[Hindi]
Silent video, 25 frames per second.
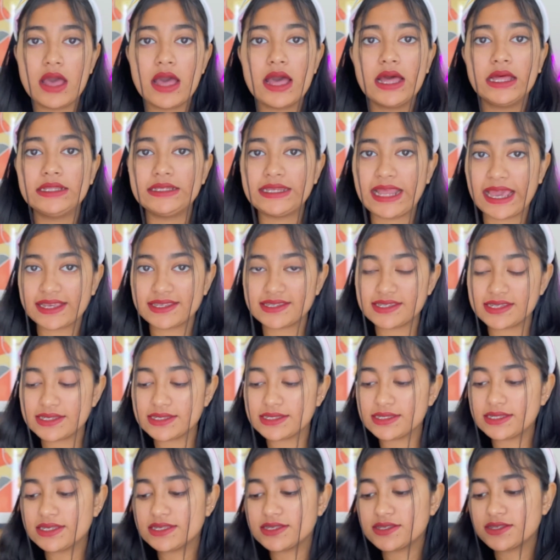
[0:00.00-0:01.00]
नेक्स्ट
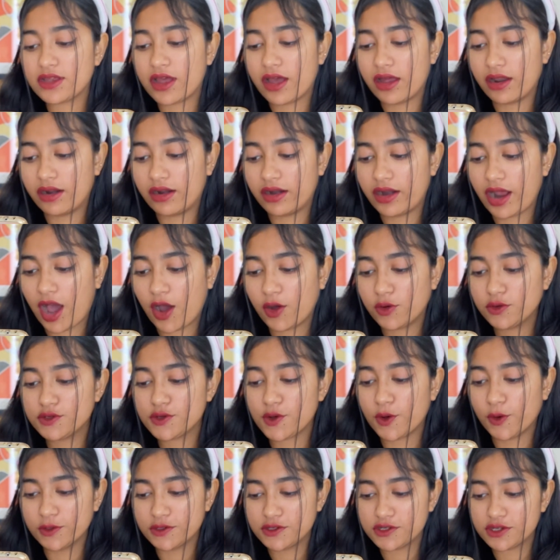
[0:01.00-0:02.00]
इज दिस राउंड
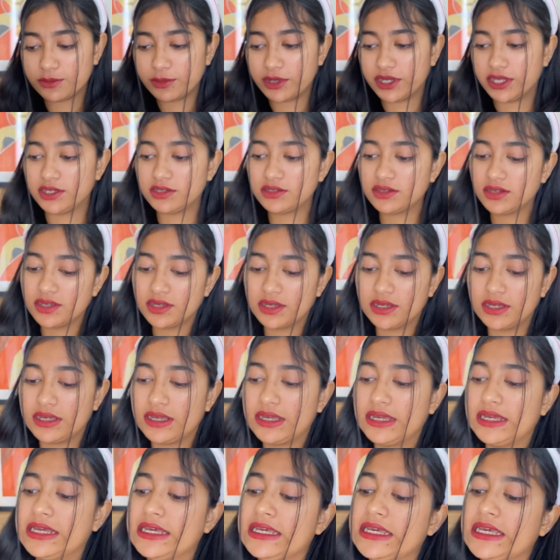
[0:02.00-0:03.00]
ओटोमन
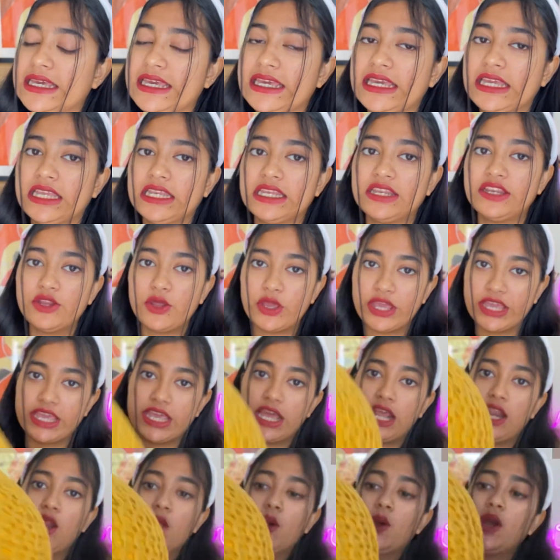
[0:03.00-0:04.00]
इन
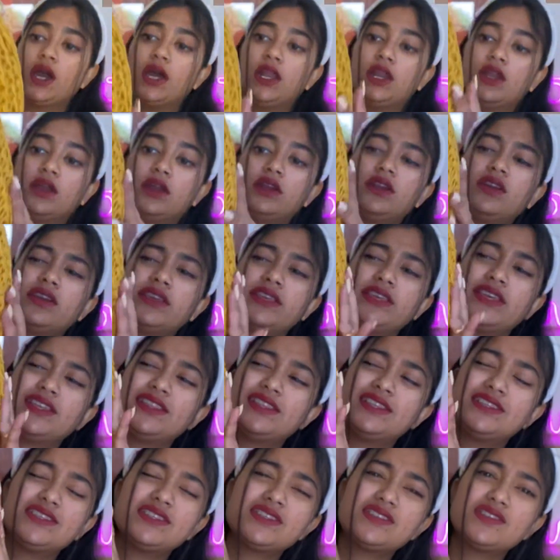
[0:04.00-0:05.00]
येल्लो कलर
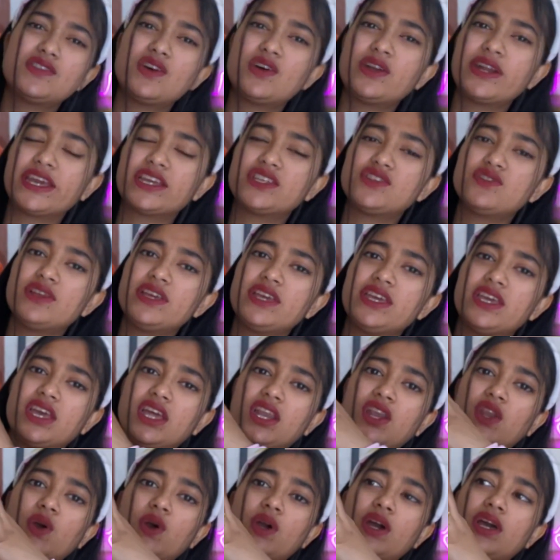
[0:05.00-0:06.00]
दिस इज नॉट एक्चुअली
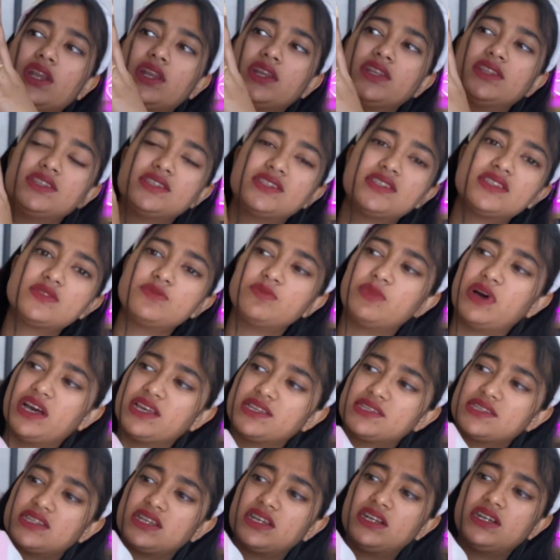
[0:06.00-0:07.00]
येल्लो कलर दिस इज
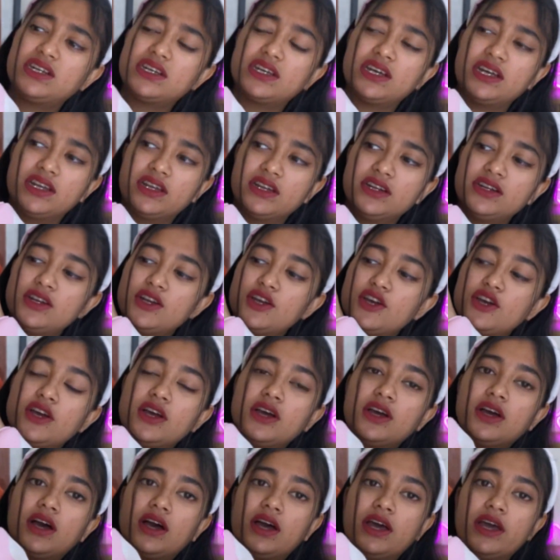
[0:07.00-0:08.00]
मास्टर्ड कलर
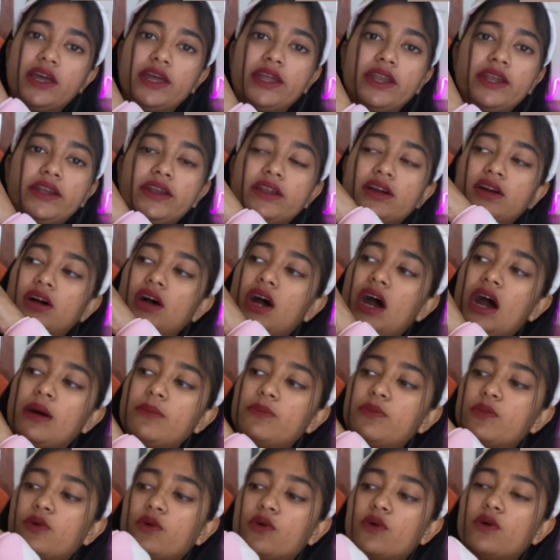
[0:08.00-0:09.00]
एंड
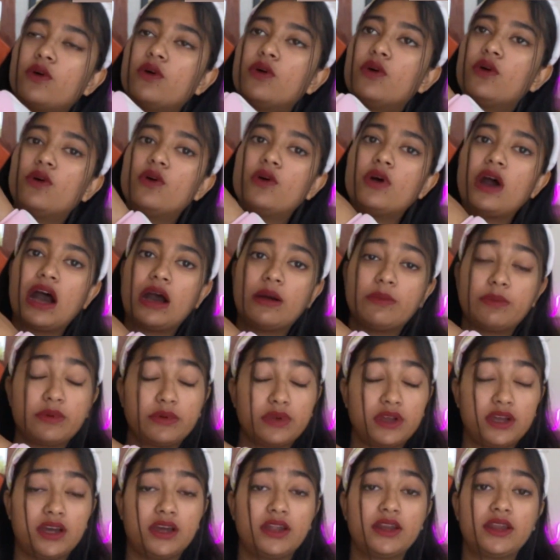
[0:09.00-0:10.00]
आप को आप
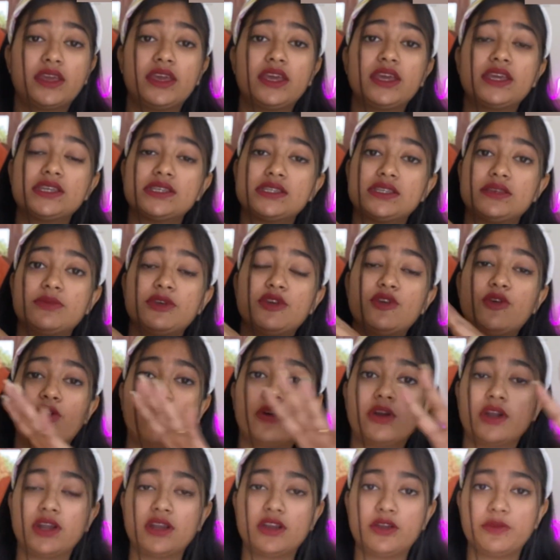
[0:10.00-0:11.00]
घर के किसी भी
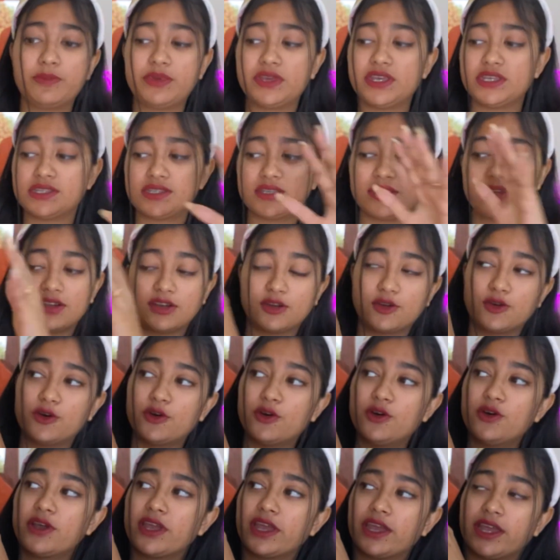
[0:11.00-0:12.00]
कॉर्नर पे इसे
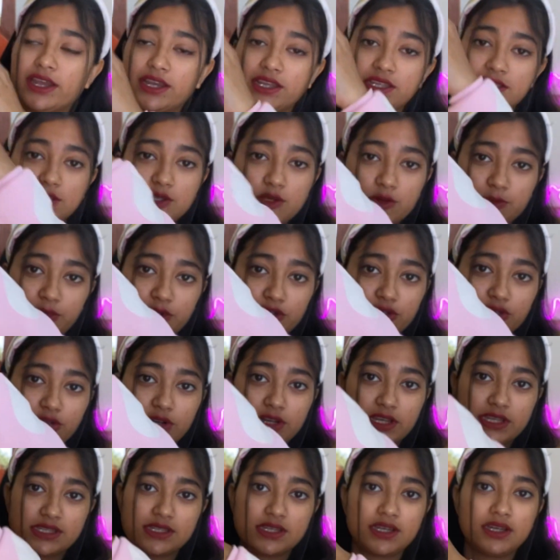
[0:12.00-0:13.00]
रखो एंड इसके ऊपर
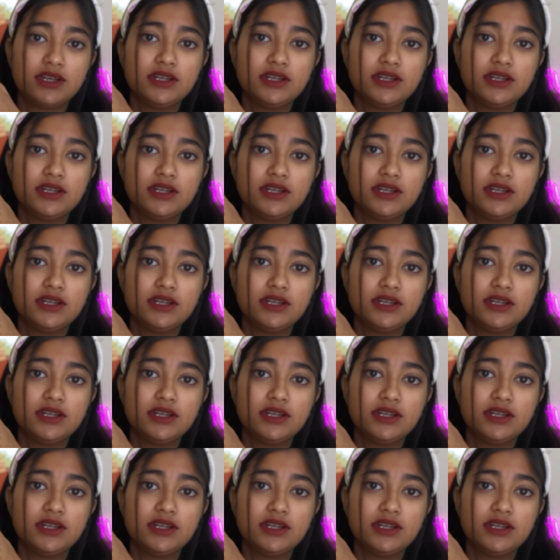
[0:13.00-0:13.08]
थोड़ा सा